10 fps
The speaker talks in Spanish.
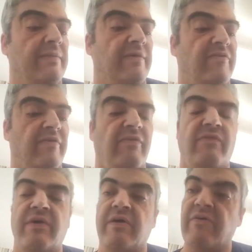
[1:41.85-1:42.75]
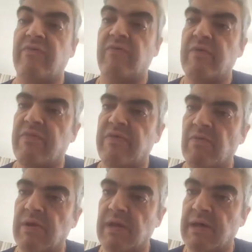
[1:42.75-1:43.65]
te sientes
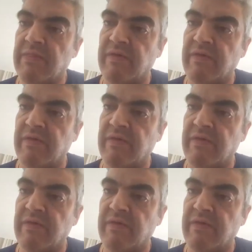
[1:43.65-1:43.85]
invencible,